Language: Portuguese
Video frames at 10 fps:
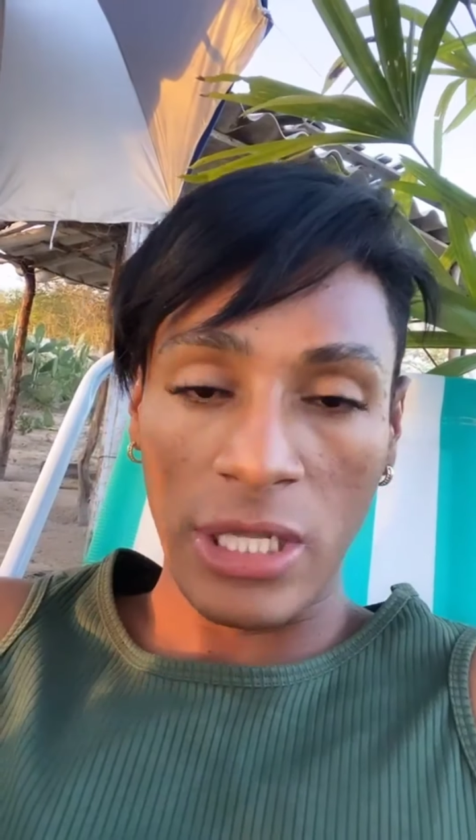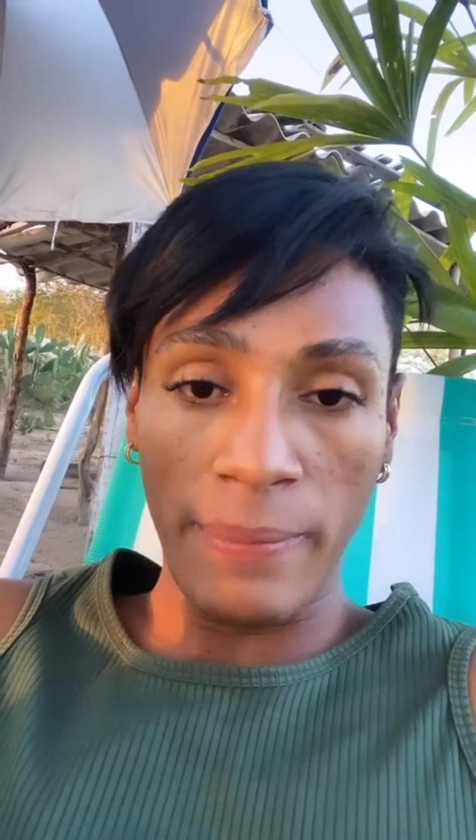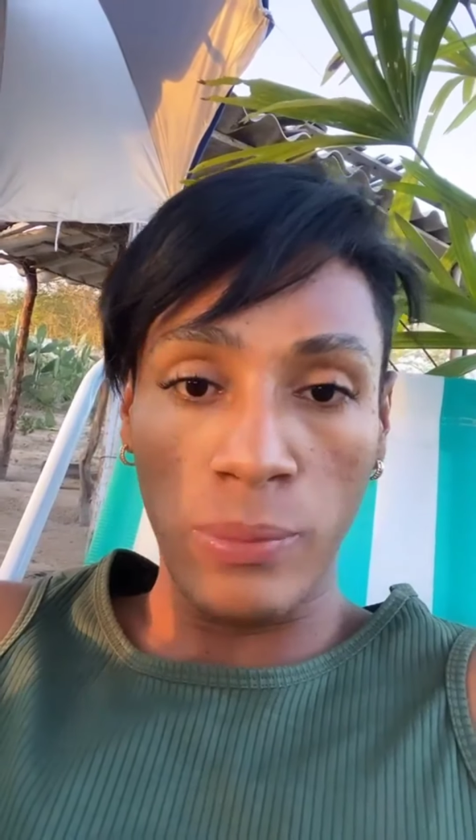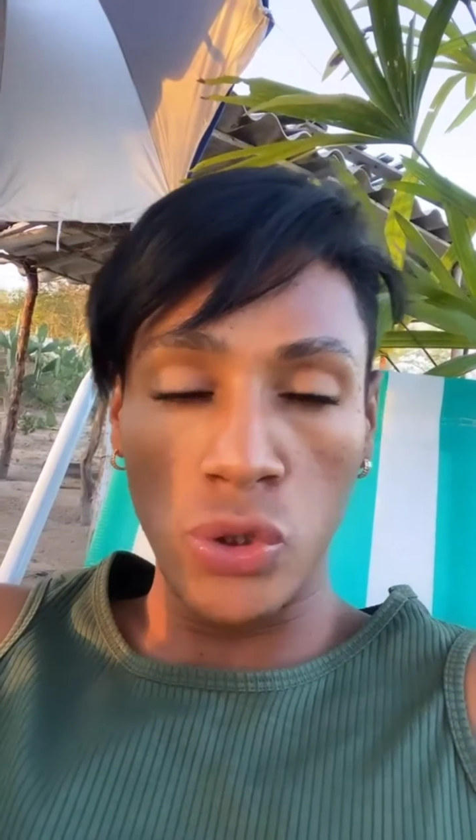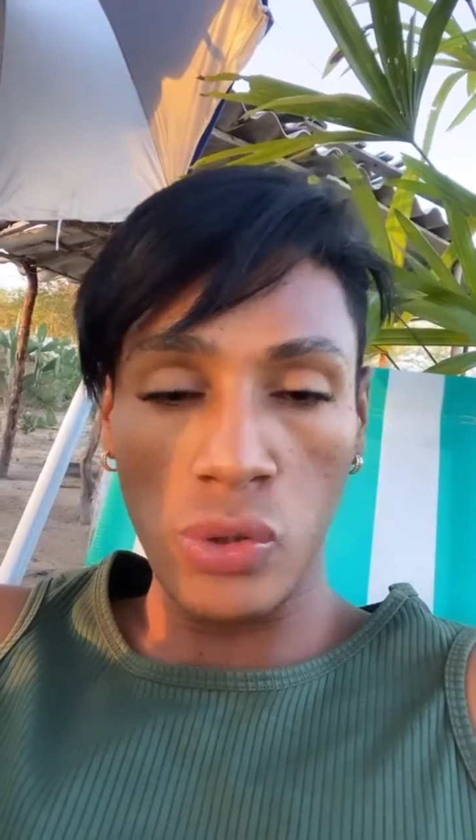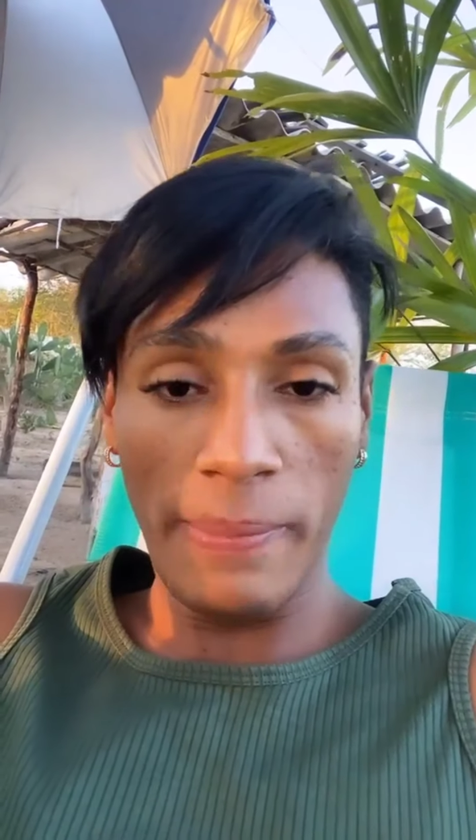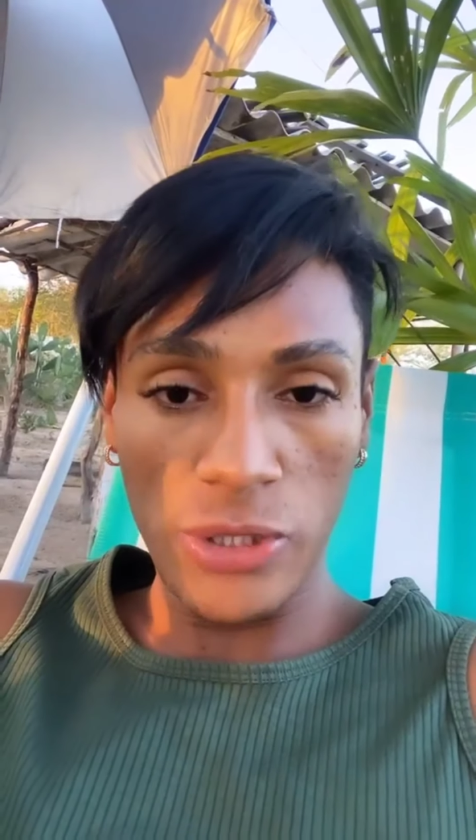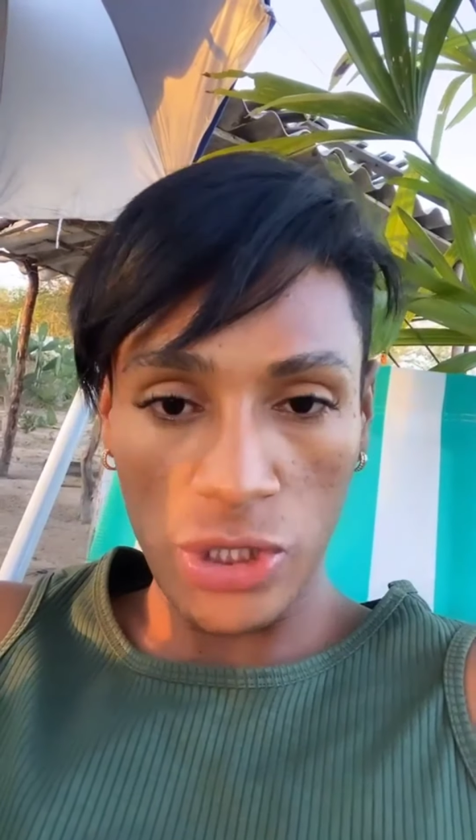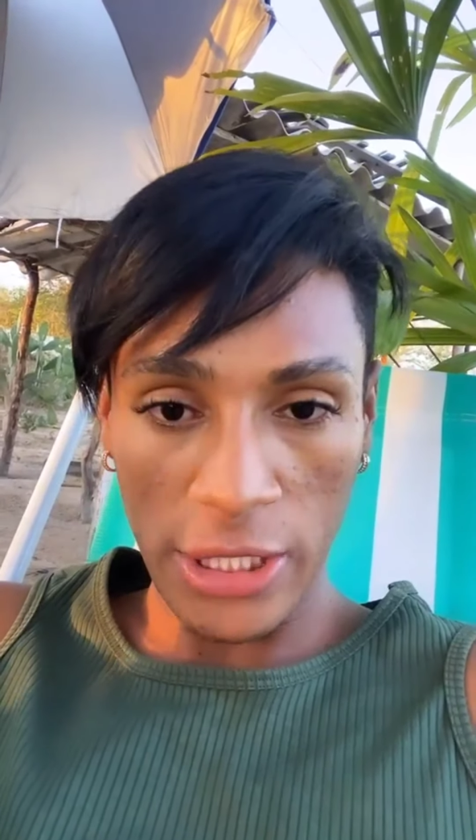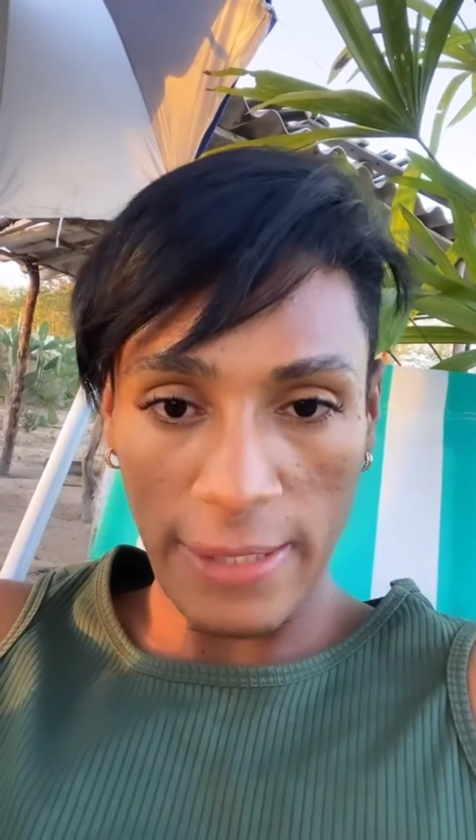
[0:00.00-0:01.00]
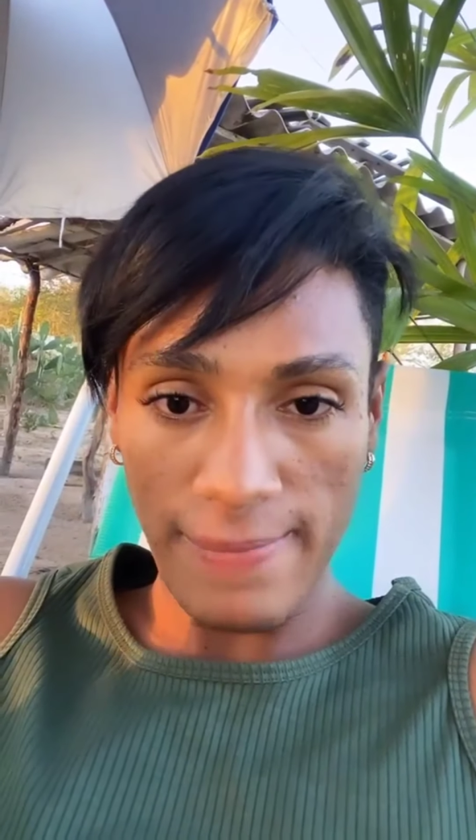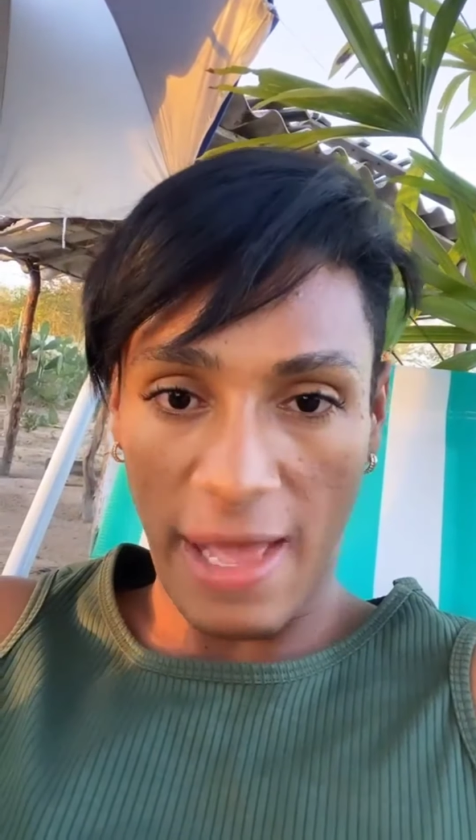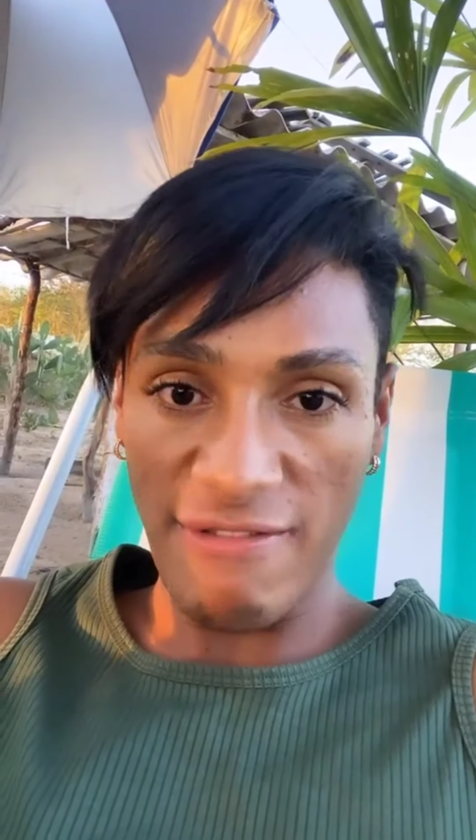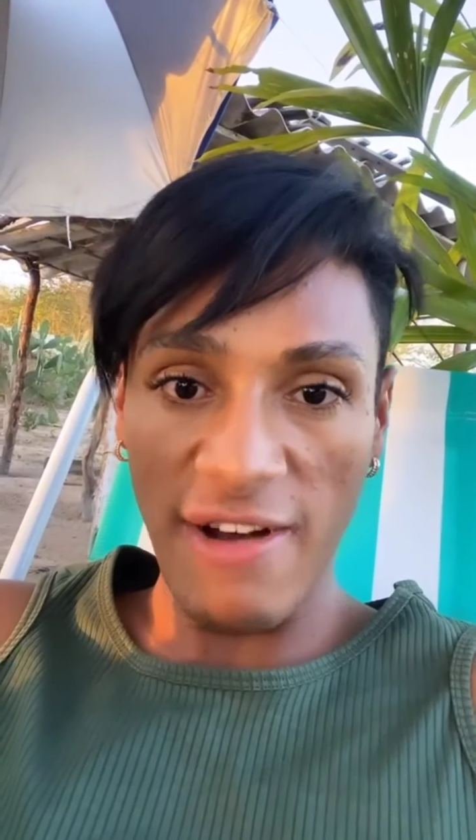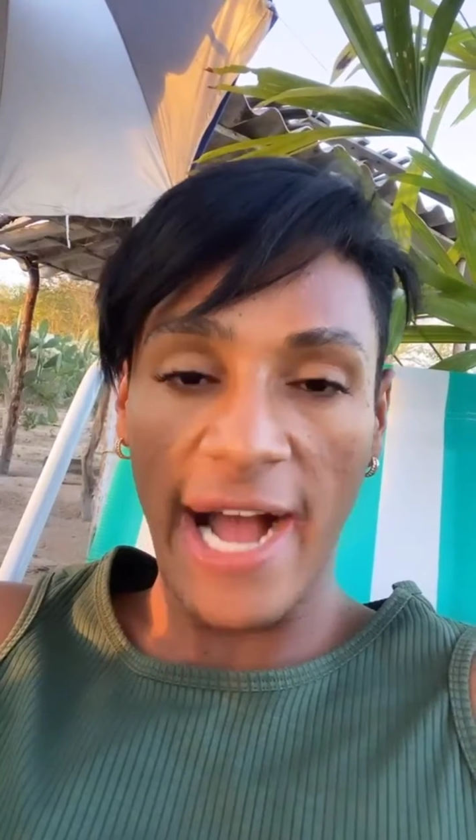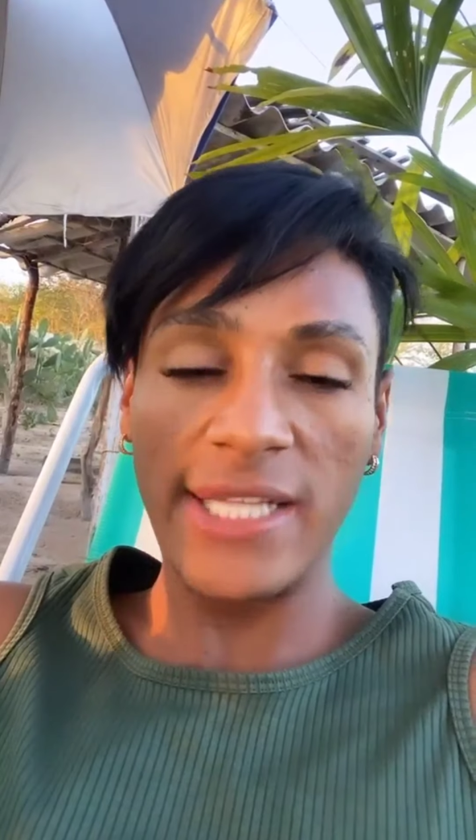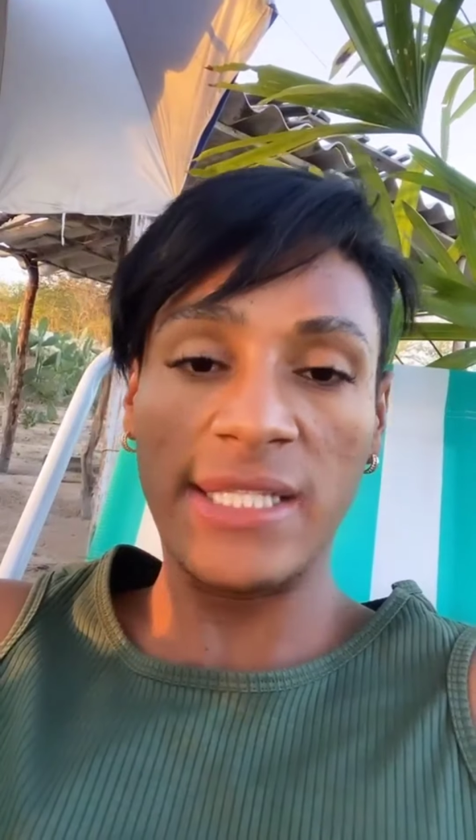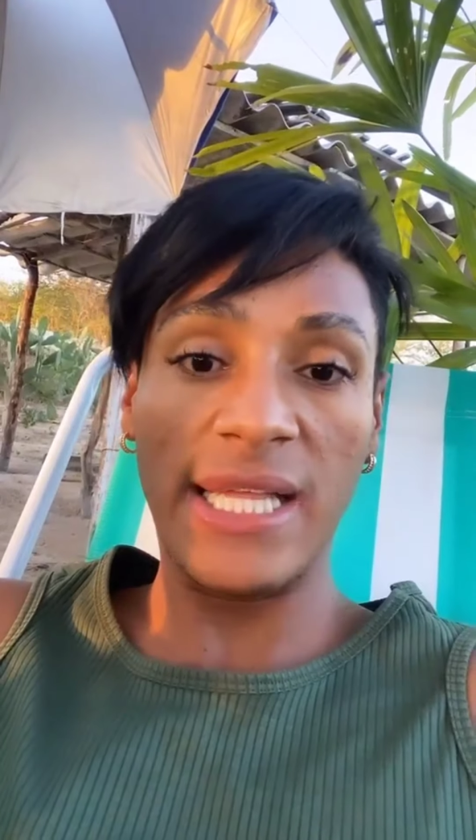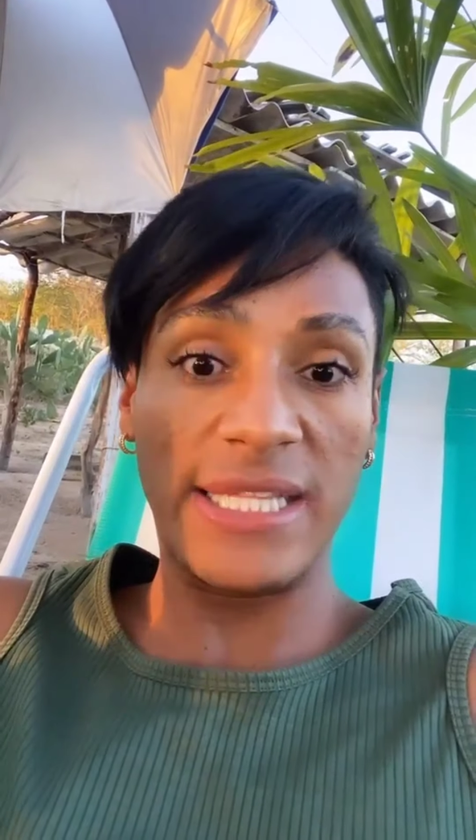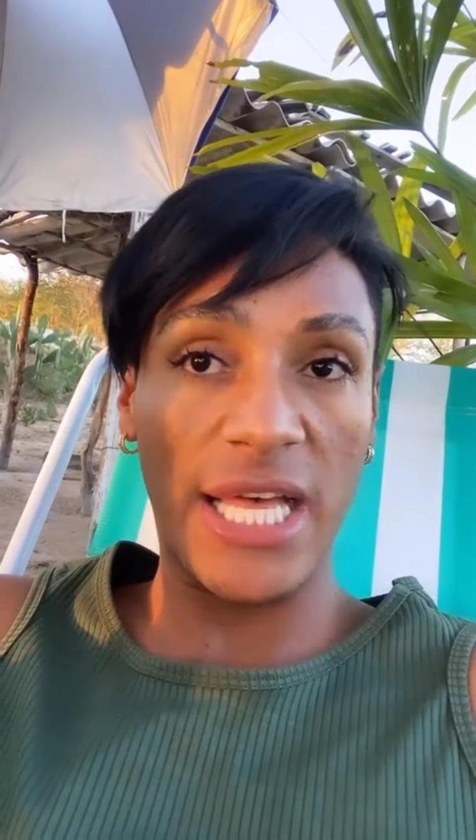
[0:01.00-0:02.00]
Ele puxou a peixeira, a faca
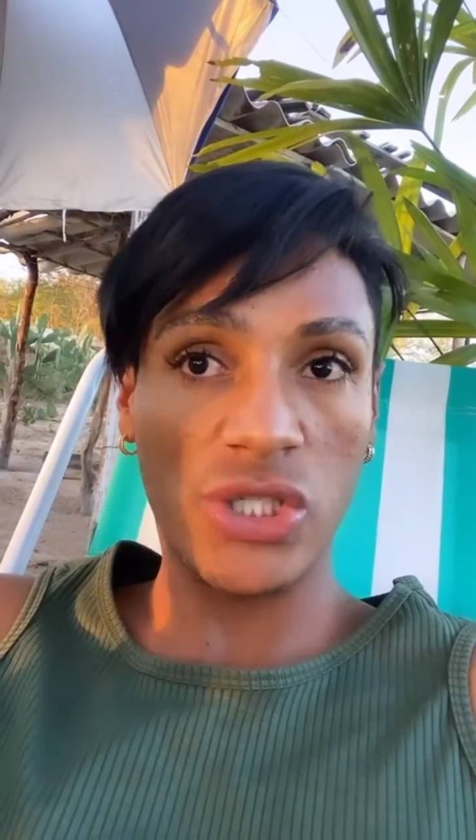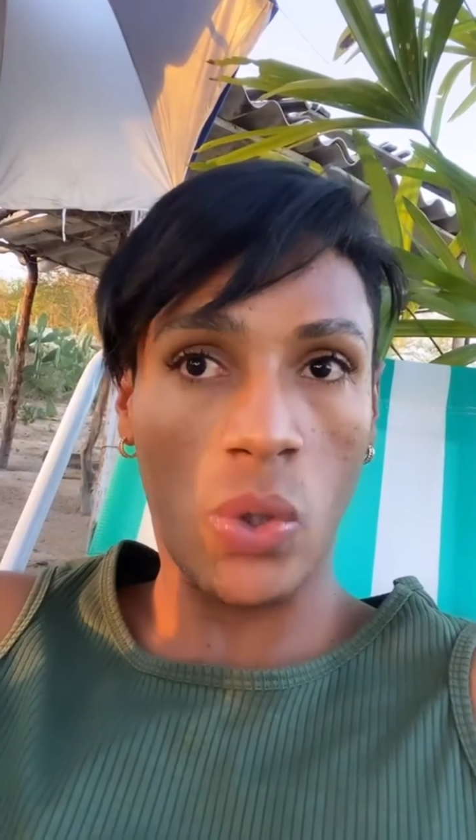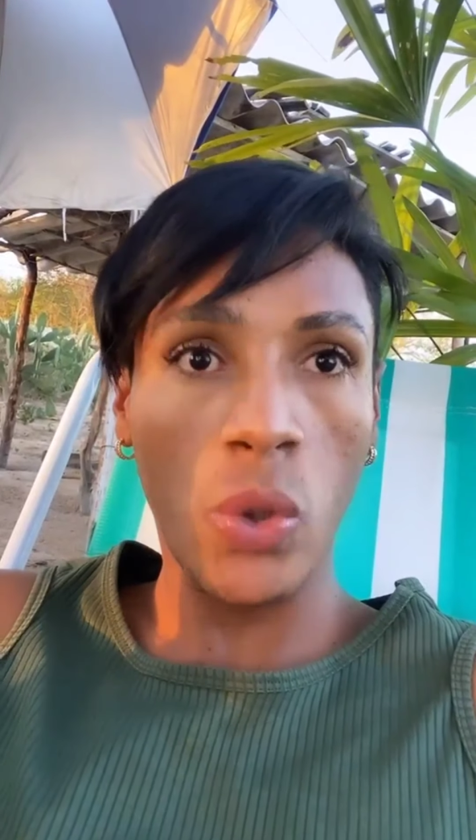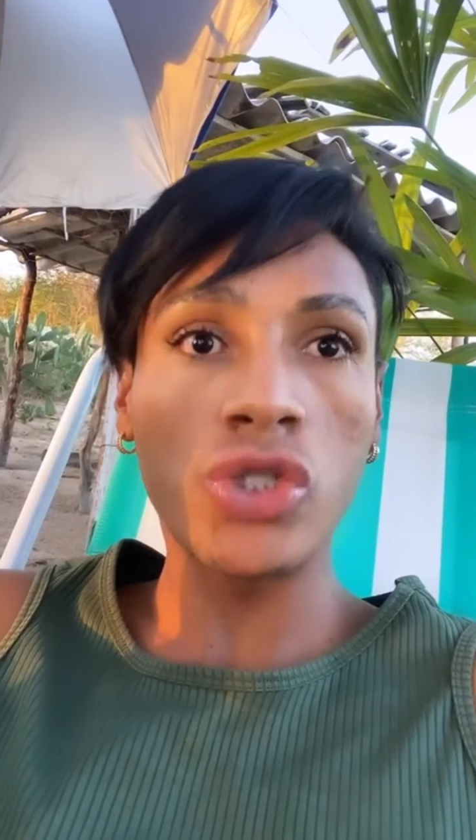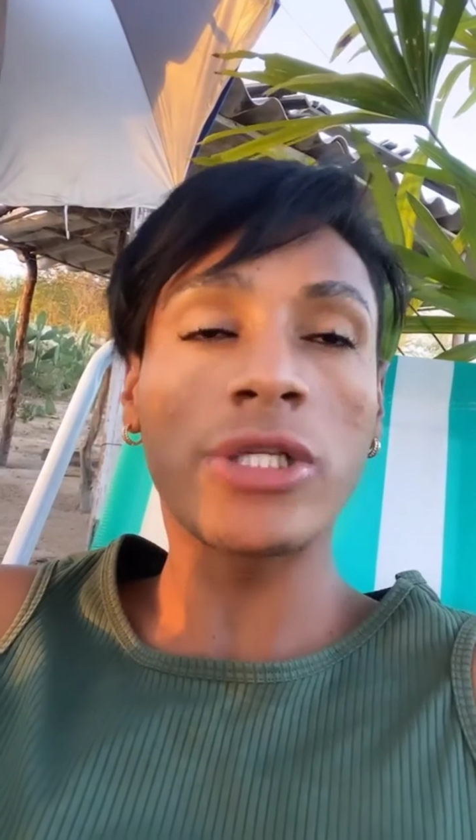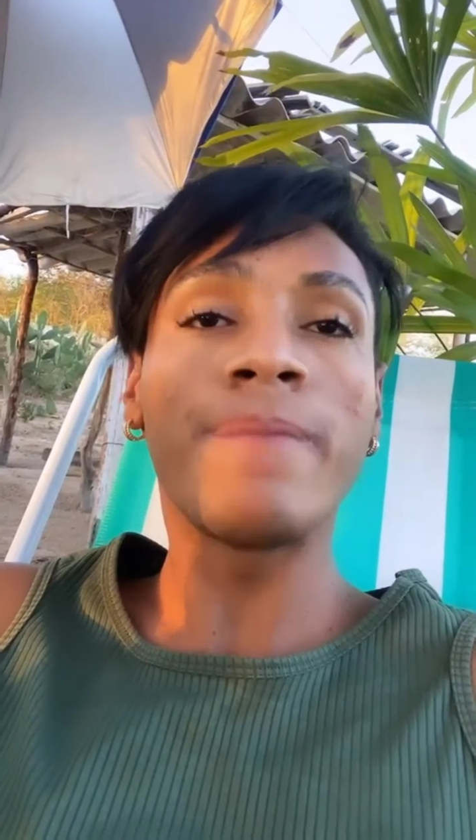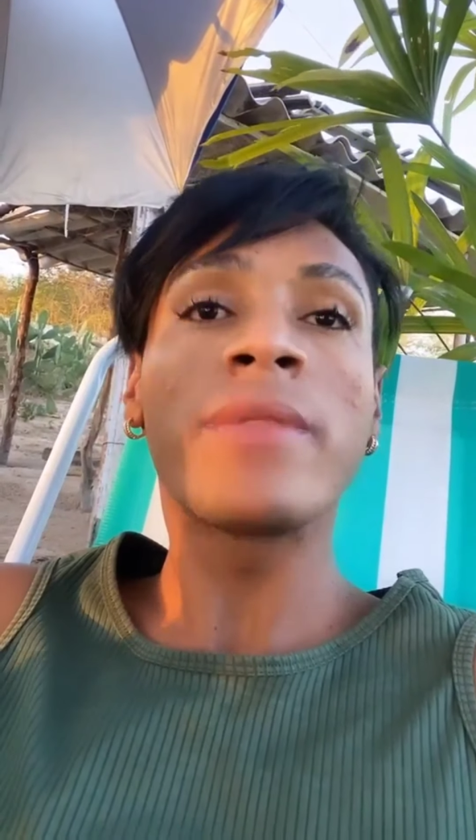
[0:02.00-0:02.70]
das costas,